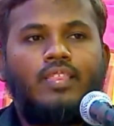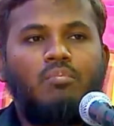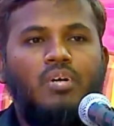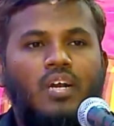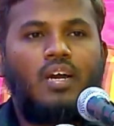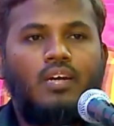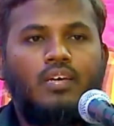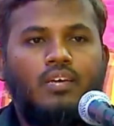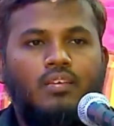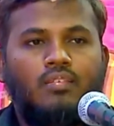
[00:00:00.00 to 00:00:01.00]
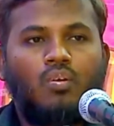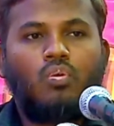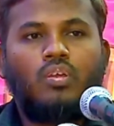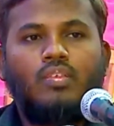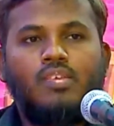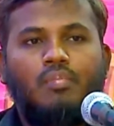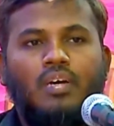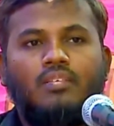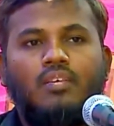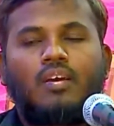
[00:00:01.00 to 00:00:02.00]
தமிழ்நாடு தௌஹீத்
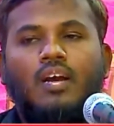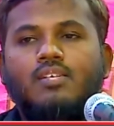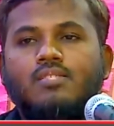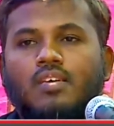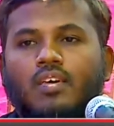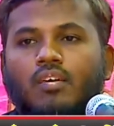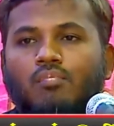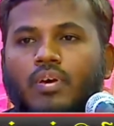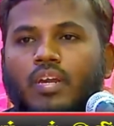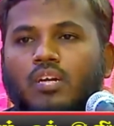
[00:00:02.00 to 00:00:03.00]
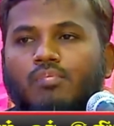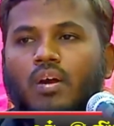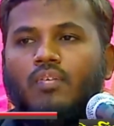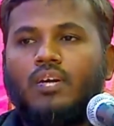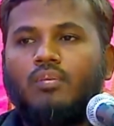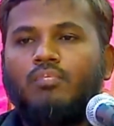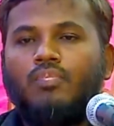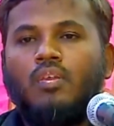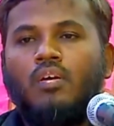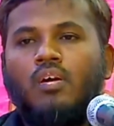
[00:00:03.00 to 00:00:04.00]
ஜமாத் காஞ்சி மேற்கு மாவட்டம்
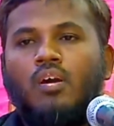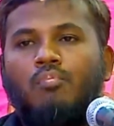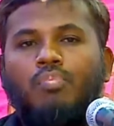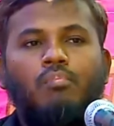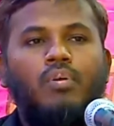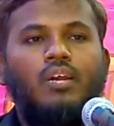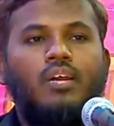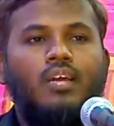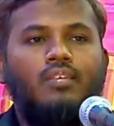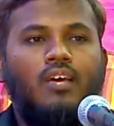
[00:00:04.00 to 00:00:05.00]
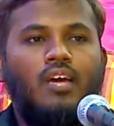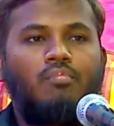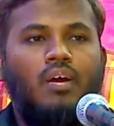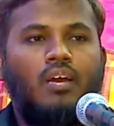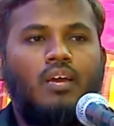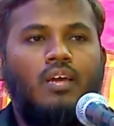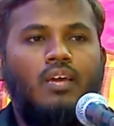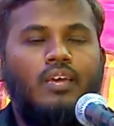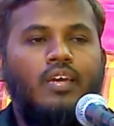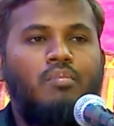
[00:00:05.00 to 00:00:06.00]
பம்மல்களை சார்பாக
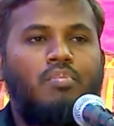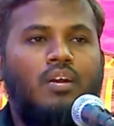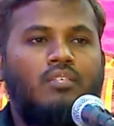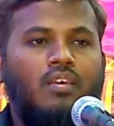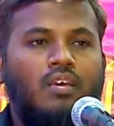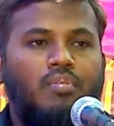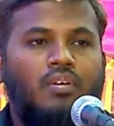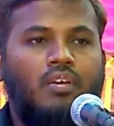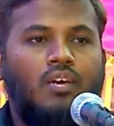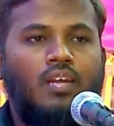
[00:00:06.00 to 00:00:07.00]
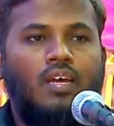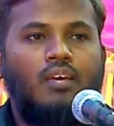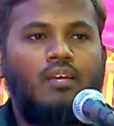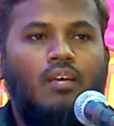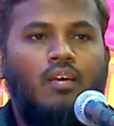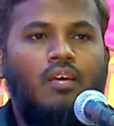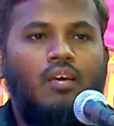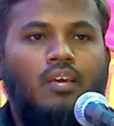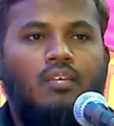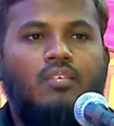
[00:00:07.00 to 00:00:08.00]
ஏற்பாடு செய்யப்பட்டிருக்கிற
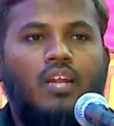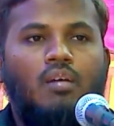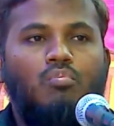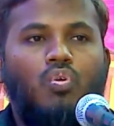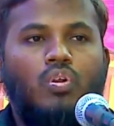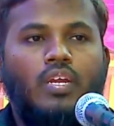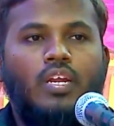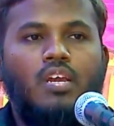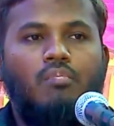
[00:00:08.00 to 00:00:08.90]
இஸ்லாம் ஓர் இனிய